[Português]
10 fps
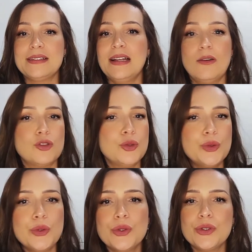lá, um
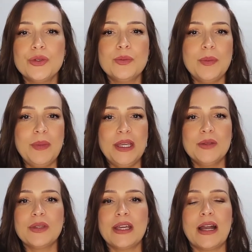chucrute, um pepino,
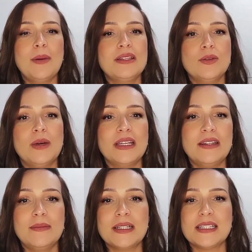que acaba tendo
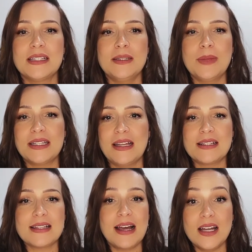bastante bactérias
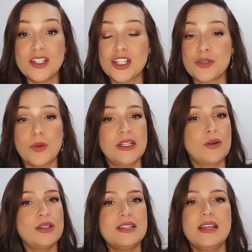láticas, pode
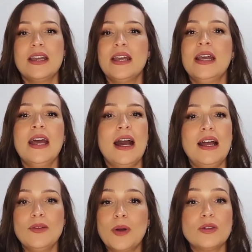acontecer ali
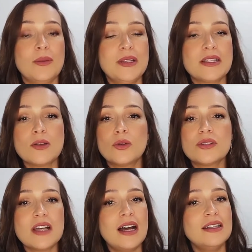uma contaminação
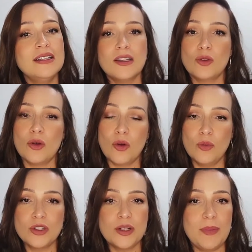cruzada e a tua
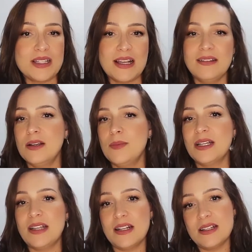kombucha passar a ter
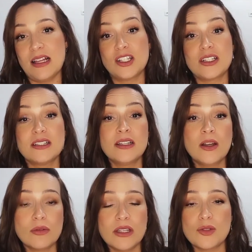bactérias láticas. Não
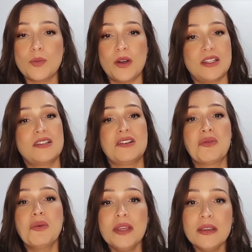que isso possa ser
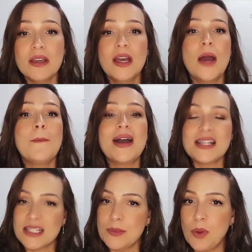ruim, mas
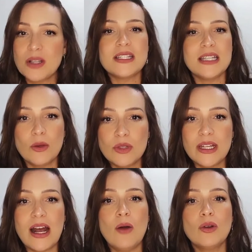que pode sim
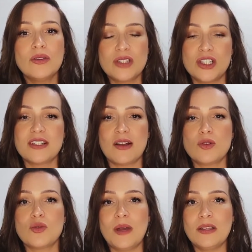alterar o que você já está
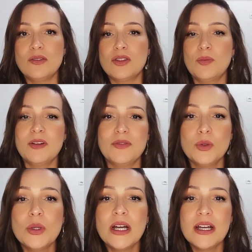acostumado, o seu perfil
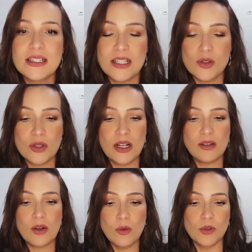sensorial da
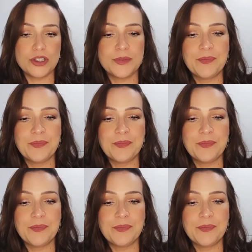kombucha.